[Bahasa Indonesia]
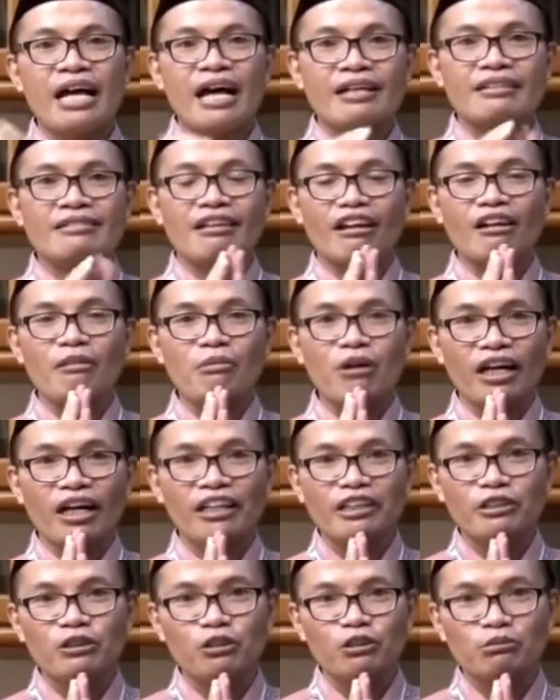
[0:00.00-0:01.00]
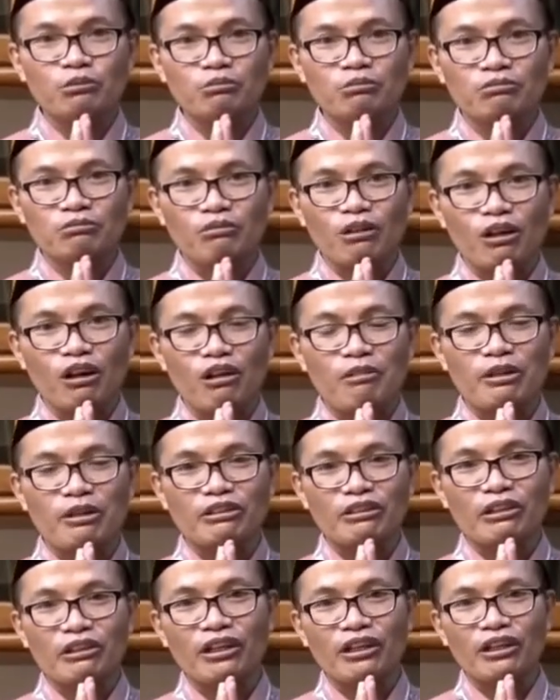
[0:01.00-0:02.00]
Assalamualaikum
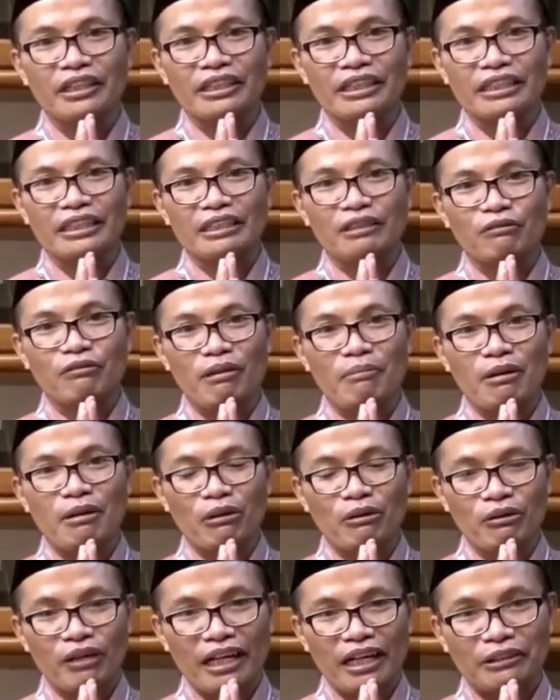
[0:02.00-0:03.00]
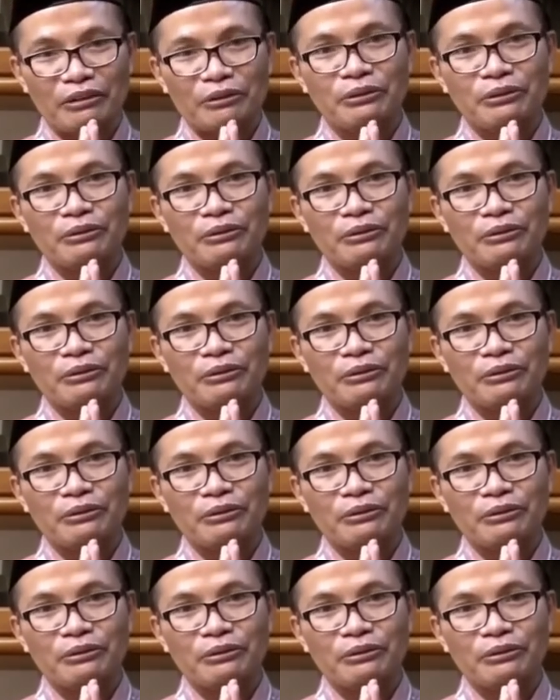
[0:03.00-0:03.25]
warahmatullahi wabarakatuh.